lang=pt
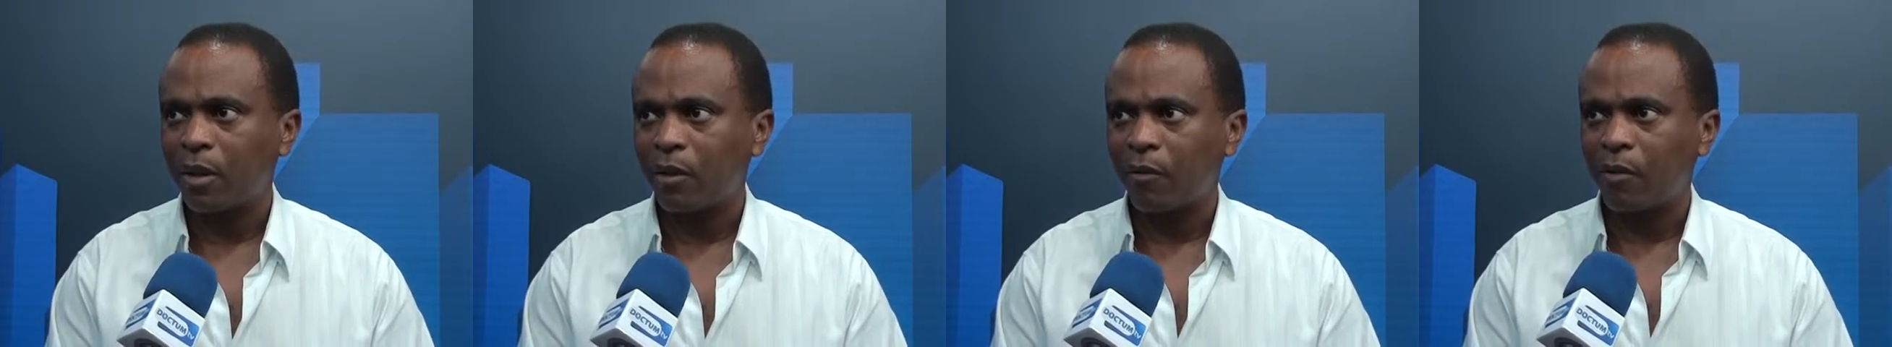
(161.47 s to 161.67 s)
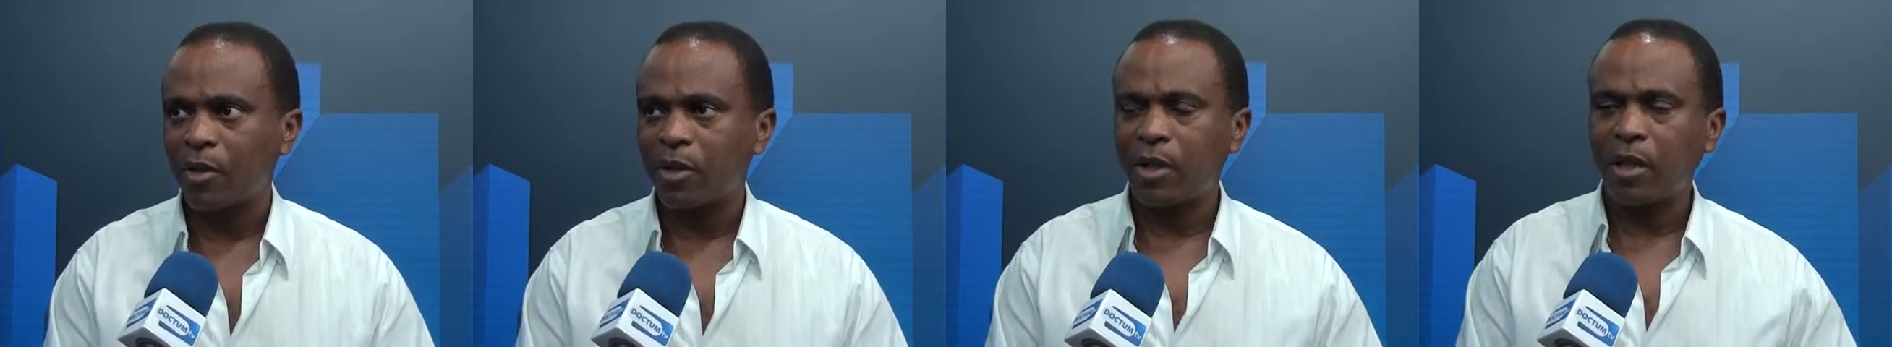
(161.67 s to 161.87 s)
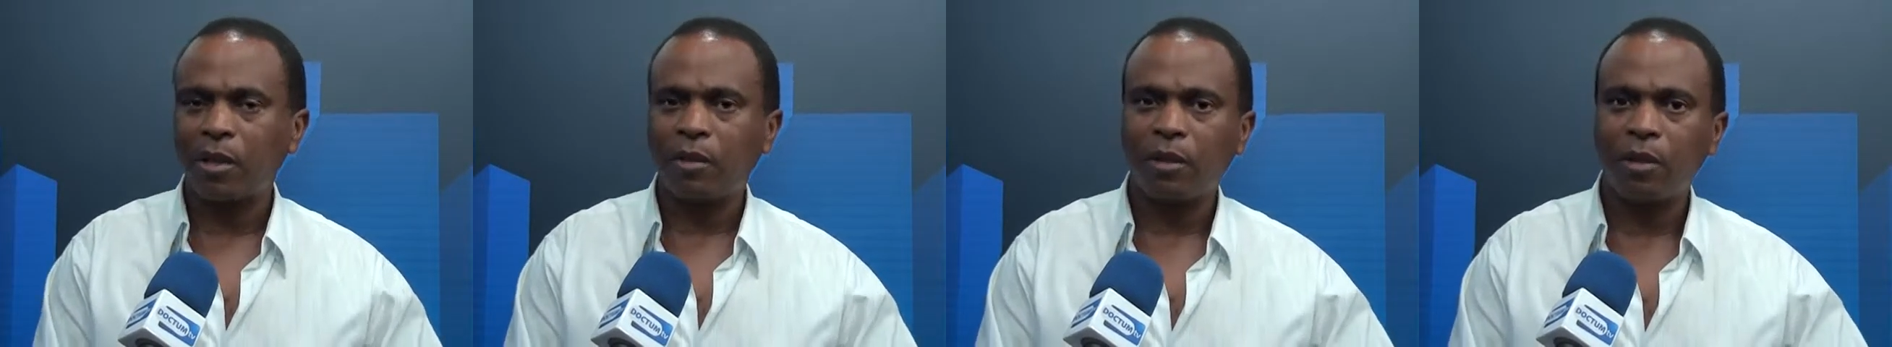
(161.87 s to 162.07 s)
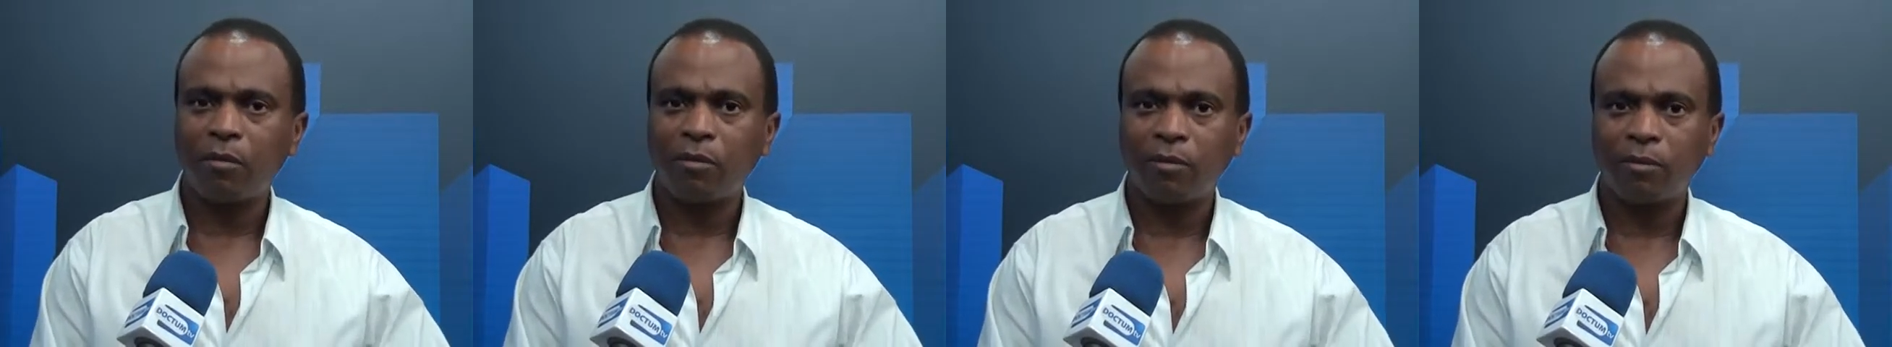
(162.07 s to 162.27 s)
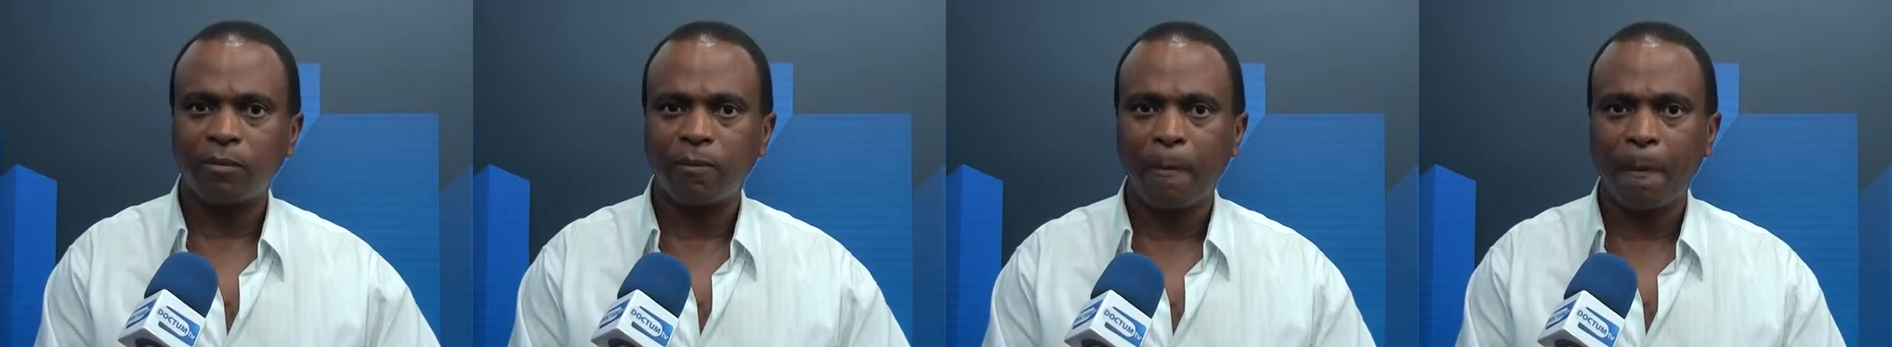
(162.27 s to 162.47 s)
você tem um,
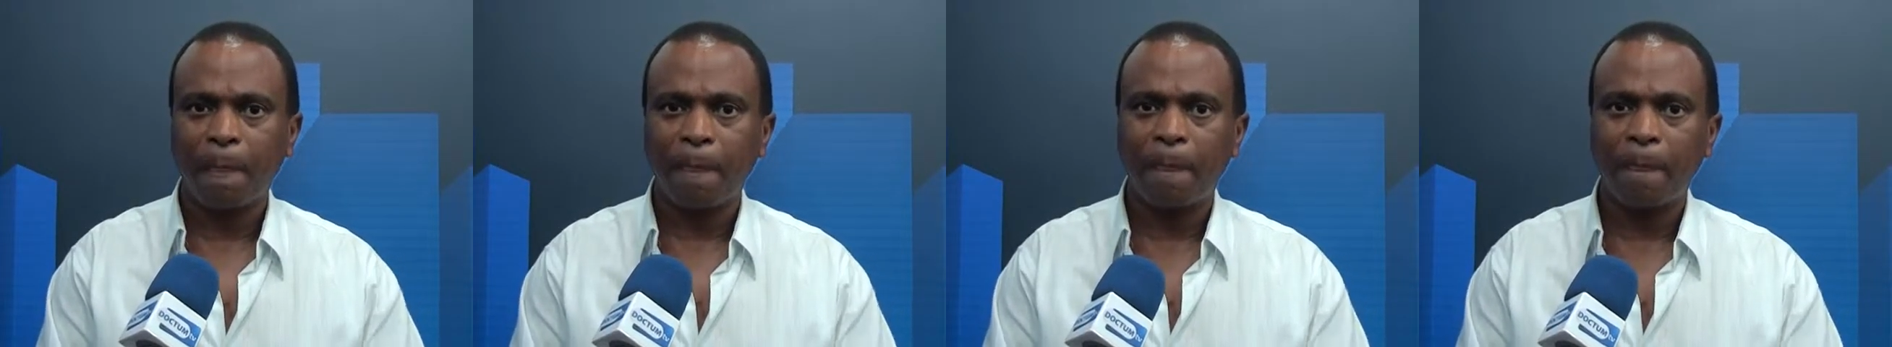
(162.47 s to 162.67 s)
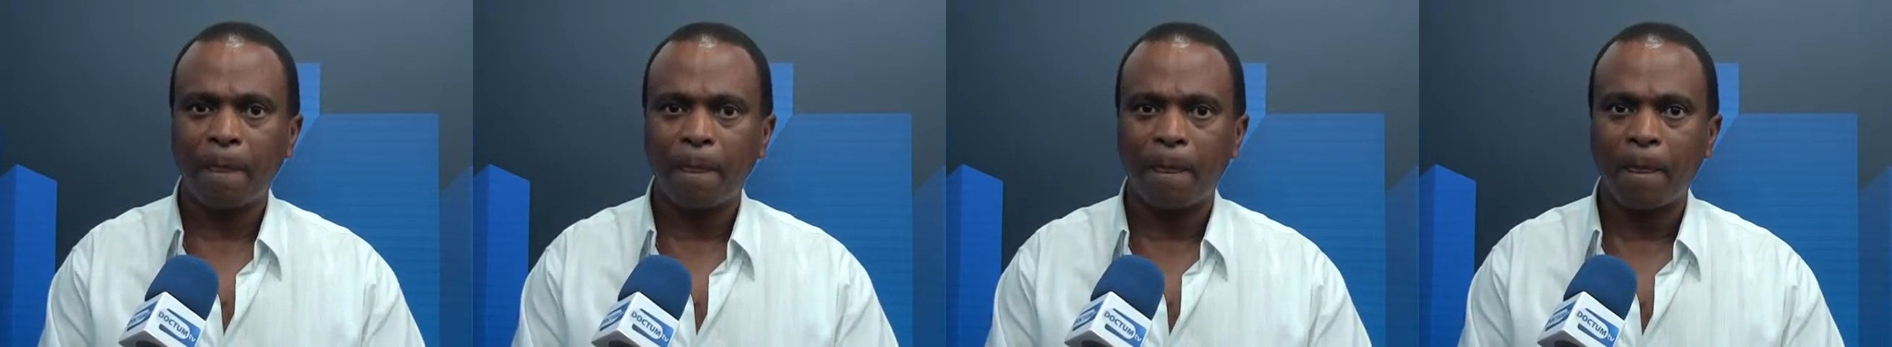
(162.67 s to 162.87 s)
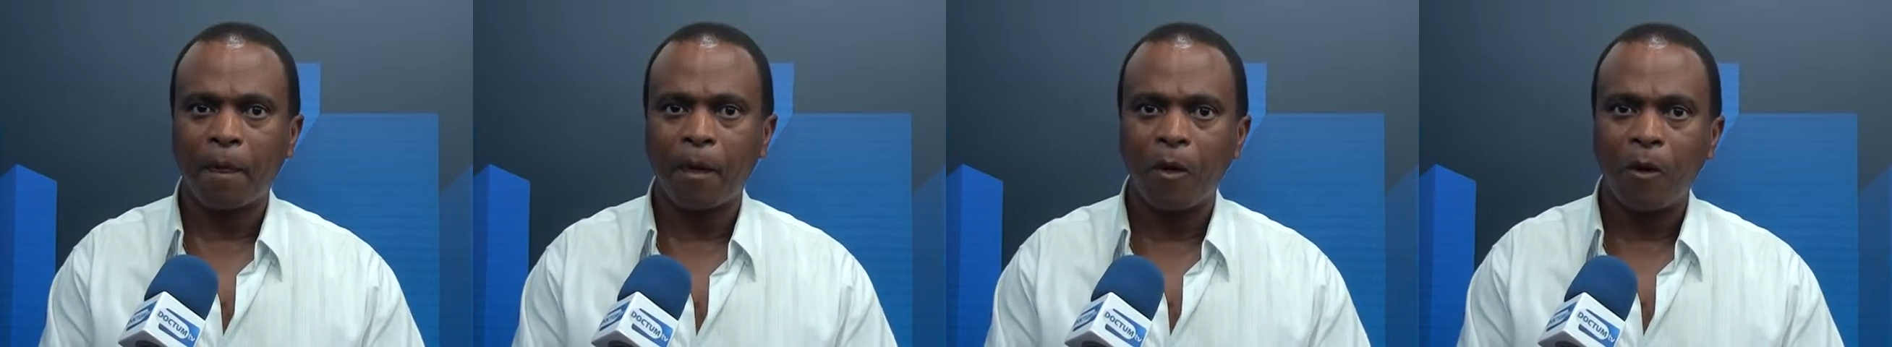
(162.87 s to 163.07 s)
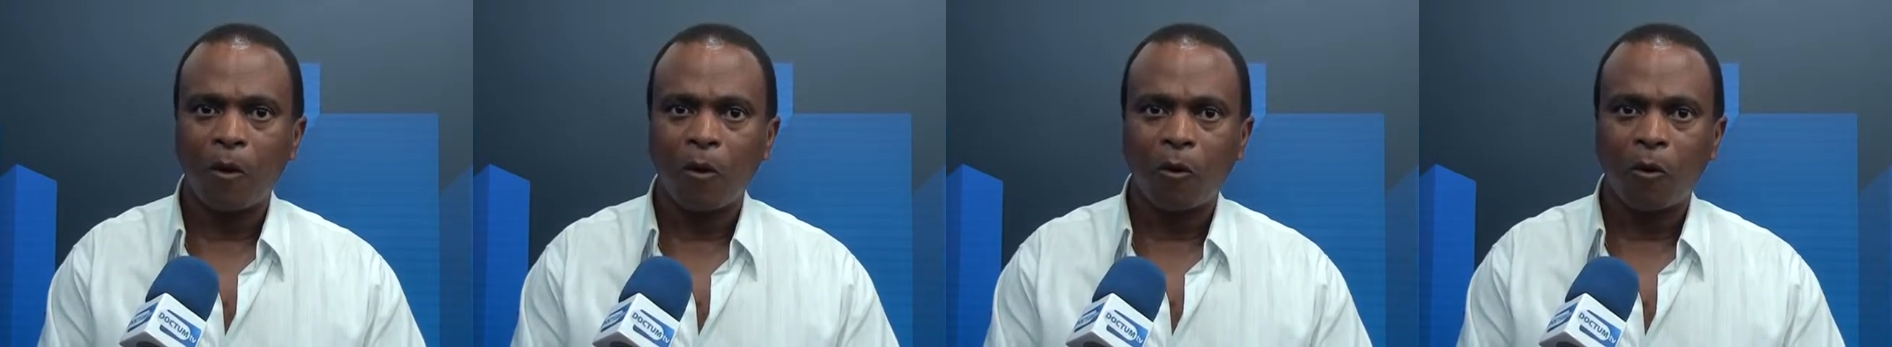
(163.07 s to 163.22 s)
um, um,